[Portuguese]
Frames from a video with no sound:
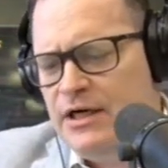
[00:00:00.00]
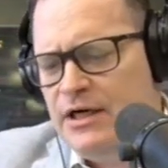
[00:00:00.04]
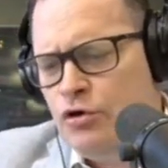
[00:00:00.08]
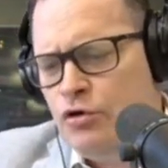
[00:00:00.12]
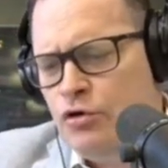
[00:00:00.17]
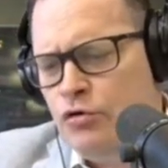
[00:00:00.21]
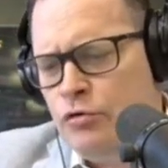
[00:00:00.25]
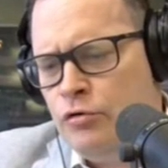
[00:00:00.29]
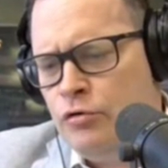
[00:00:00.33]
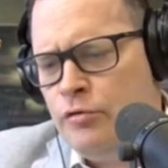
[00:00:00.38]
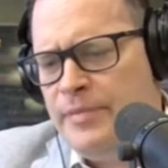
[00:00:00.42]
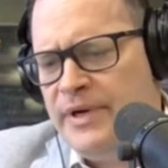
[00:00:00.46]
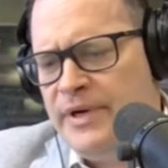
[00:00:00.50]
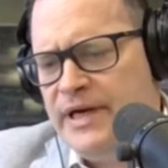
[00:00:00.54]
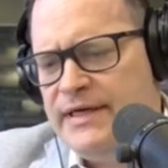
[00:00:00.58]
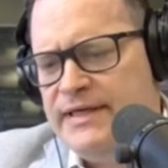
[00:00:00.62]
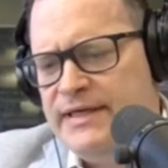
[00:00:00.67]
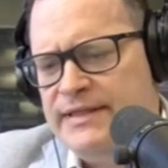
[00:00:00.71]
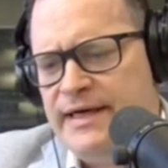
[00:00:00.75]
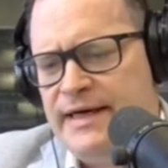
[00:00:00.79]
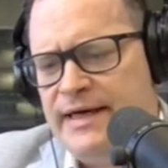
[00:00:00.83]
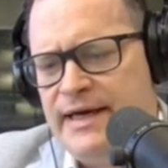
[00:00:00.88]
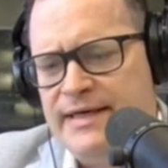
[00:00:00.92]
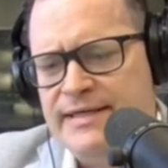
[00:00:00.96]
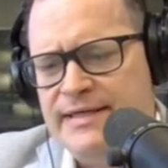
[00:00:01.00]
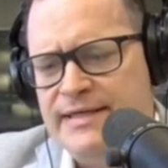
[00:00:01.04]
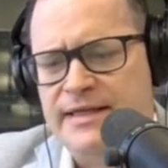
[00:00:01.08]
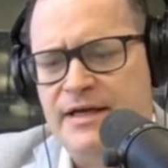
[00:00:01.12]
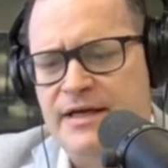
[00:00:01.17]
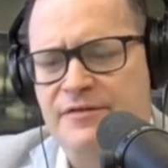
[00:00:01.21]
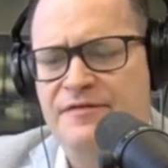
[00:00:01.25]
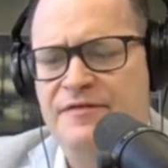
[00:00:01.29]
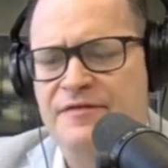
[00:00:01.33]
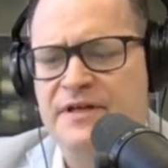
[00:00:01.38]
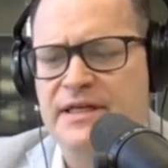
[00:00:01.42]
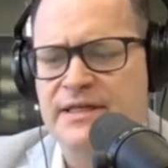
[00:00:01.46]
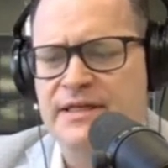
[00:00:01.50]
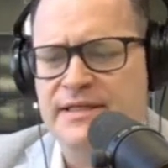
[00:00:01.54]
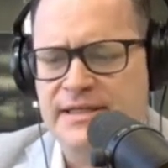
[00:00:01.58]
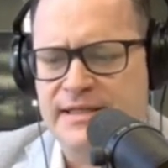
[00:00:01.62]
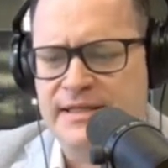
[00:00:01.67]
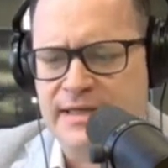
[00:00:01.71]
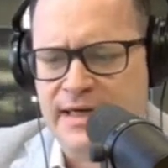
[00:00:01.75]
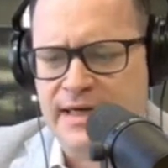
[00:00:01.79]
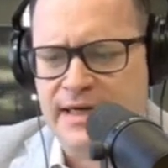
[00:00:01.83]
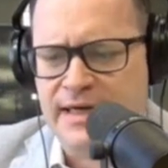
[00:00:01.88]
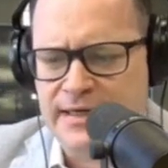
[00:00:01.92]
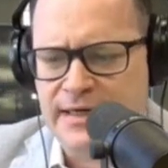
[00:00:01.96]
O BNDES deve
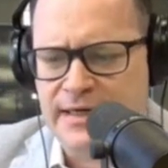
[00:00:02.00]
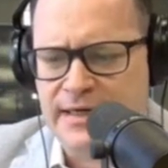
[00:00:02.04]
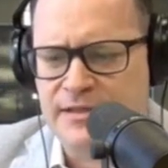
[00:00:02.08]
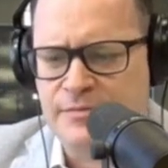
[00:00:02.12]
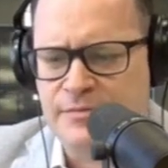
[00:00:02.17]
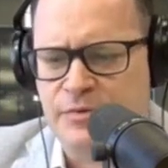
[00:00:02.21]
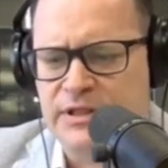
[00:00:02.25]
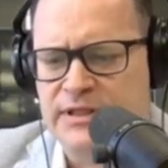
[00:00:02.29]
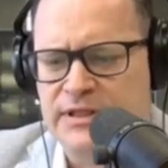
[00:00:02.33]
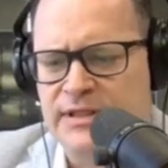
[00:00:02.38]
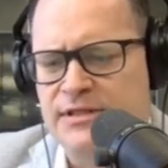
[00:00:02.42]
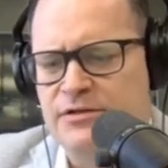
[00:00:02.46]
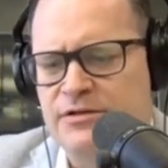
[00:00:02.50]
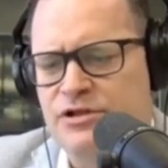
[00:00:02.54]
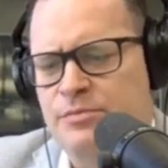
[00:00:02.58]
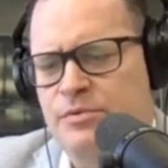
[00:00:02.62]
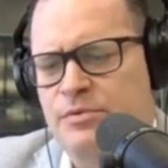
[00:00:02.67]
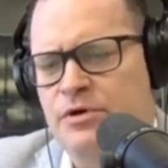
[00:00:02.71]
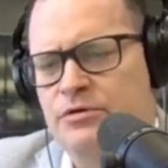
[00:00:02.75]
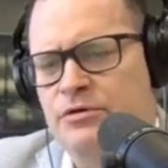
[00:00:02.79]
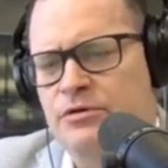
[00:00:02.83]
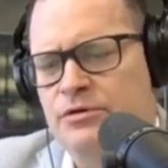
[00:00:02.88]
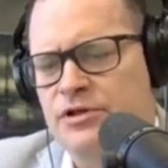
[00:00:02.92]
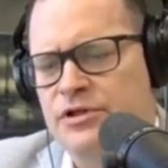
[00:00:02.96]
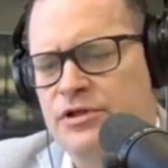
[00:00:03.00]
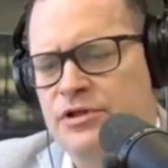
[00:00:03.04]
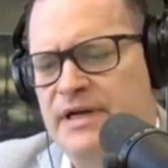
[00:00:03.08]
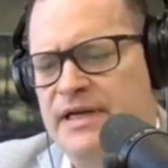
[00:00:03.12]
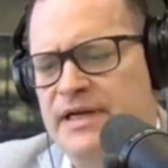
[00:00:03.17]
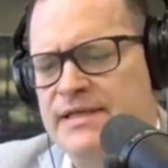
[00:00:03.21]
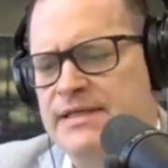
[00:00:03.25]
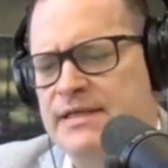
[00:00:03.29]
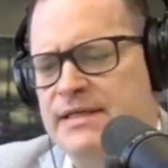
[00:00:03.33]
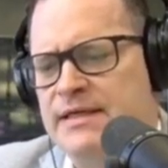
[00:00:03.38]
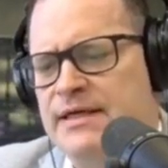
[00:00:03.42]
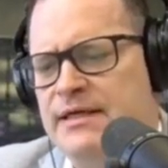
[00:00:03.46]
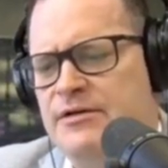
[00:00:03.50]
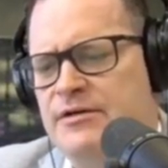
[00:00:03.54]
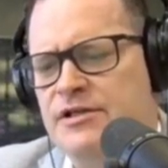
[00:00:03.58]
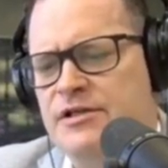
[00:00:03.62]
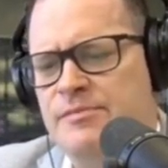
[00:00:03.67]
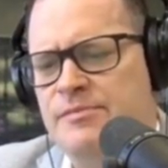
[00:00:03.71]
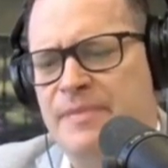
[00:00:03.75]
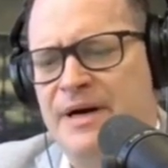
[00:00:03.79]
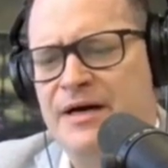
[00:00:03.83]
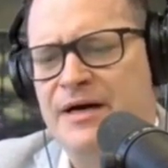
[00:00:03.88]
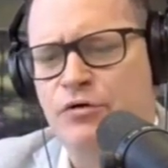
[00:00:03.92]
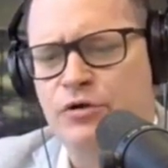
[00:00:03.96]
financiar a exportação de produtos brasileiros
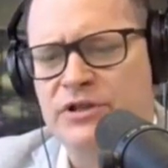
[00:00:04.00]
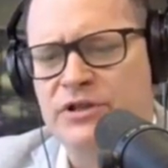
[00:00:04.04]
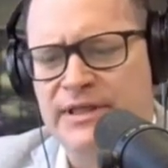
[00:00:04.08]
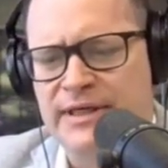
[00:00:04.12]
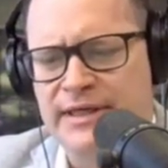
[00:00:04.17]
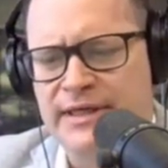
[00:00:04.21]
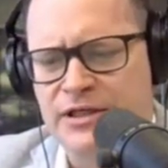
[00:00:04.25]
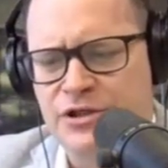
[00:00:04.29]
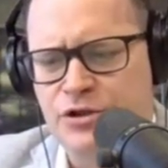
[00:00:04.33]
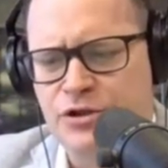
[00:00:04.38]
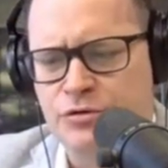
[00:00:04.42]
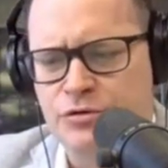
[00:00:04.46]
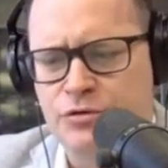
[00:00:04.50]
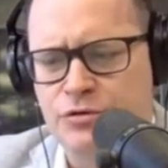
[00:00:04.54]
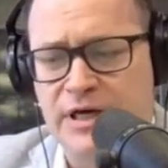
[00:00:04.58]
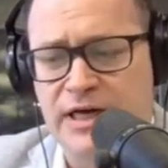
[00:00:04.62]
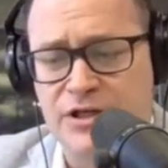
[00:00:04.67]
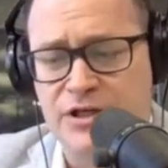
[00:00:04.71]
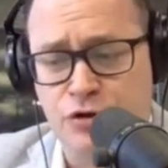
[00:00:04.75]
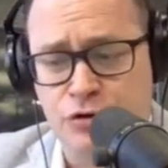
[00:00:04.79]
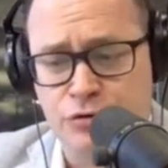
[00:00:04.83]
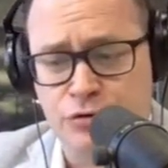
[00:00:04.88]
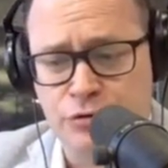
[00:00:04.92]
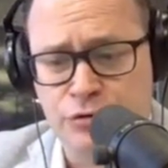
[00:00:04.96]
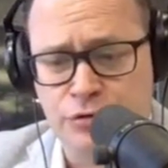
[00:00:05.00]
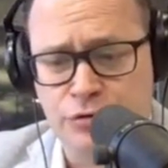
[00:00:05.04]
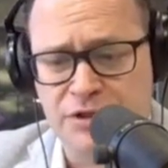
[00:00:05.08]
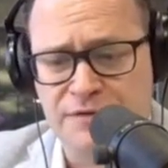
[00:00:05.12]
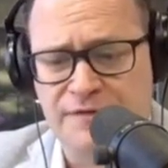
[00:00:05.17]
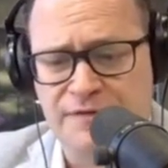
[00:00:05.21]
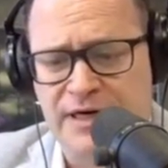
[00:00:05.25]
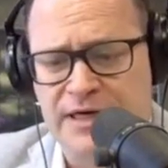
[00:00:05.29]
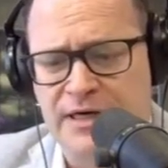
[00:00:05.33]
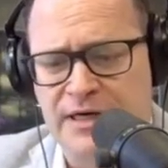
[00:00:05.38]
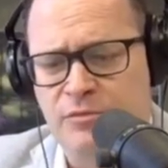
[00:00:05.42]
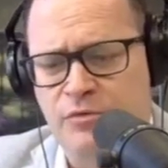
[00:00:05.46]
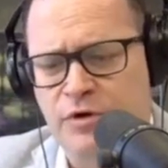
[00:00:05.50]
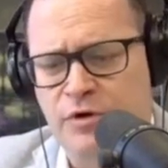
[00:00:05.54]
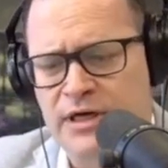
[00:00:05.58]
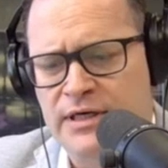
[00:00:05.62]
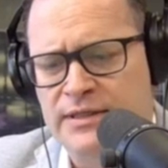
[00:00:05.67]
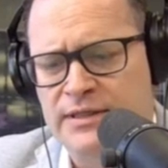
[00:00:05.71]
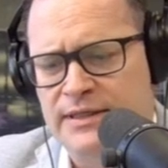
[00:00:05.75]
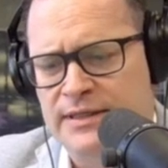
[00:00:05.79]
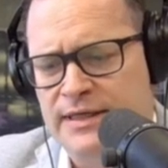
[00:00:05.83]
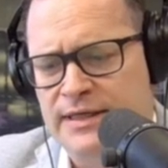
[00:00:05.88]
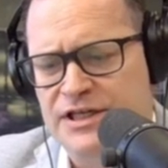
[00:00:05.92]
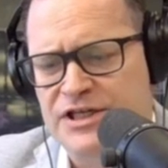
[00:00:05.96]
para o trecho do gasoduto de Vaca
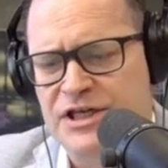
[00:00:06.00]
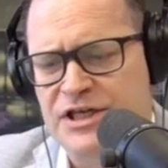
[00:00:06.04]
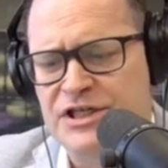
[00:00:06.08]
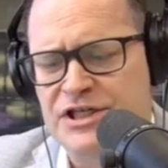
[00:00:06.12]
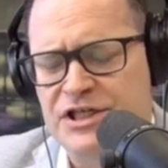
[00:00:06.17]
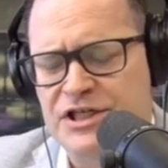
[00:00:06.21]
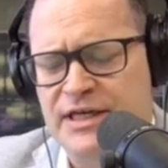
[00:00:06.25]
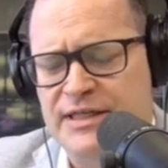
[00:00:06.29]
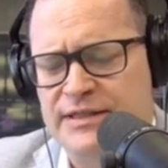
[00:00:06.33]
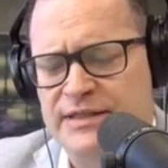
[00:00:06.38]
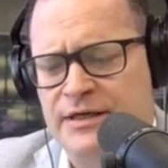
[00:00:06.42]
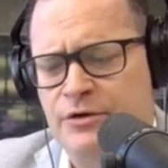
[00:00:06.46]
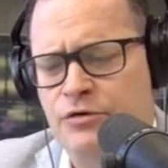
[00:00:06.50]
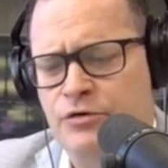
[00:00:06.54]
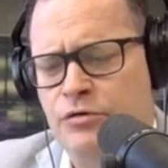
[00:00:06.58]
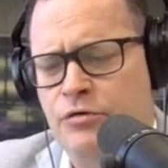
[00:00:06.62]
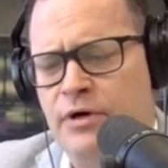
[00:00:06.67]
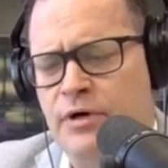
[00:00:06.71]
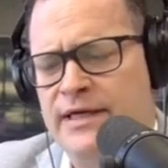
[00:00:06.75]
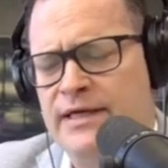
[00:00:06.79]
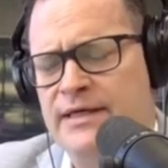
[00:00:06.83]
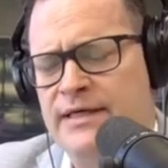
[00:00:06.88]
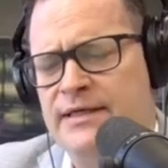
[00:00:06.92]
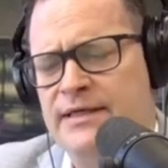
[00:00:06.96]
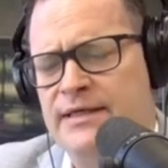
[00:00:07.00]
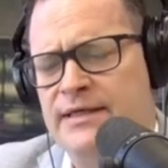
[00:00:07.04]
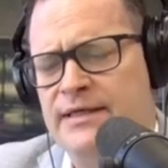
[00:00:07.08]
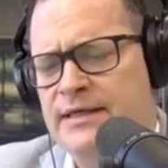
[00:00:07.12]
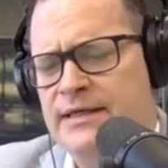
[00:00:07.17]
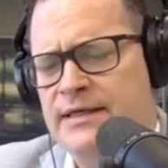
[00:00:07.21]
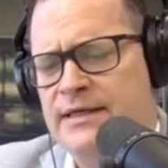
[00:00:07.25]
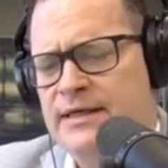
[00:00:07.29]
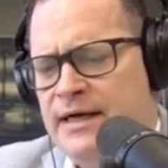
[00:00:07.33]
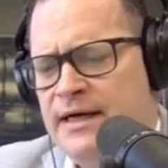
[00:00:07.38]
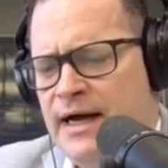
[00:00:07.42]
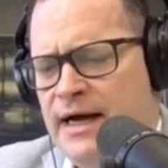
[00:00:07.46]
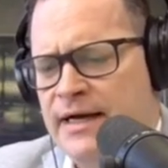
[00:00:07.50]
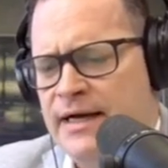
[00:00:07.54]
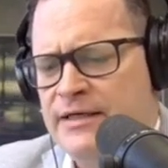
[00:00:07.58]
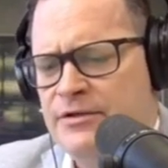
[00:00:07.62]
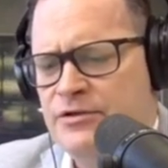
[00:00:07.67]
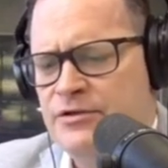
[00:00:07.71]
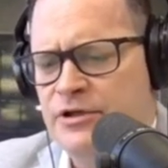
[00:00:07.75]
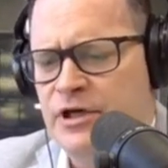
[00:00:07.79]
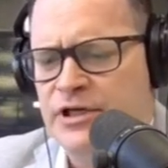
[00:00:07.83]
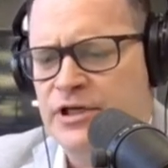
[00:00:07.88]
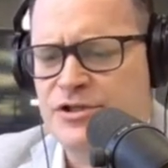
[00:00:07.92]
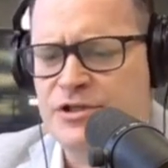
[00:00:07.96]
Muerta, na Argentina, até a Uruguaiana, aqui no
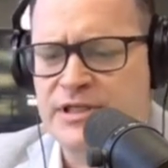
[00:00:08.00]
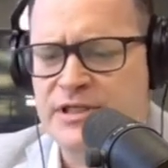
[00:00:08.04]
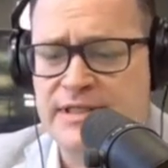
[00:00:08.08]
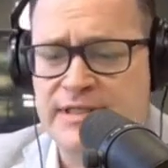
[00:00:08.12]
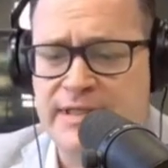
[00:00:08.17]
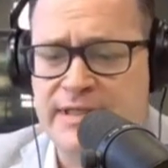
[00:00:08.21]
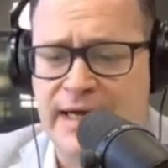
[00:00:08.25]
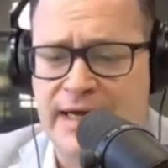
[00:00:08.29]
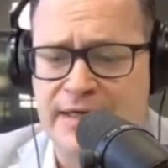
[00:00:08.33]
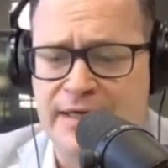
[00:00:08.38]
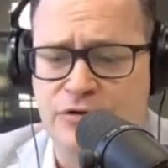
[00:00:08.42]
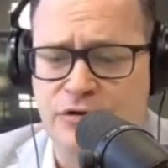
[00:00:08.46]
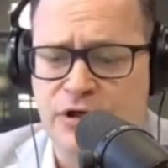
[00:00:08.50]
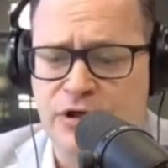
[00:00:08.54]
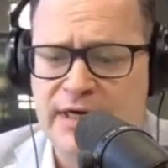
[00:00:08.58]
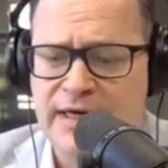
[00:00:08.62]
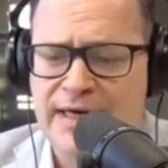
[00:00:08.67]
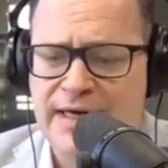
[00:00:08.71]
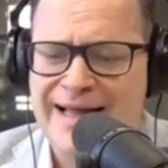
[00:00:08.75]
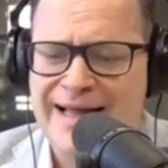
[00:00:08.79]
nosso estado.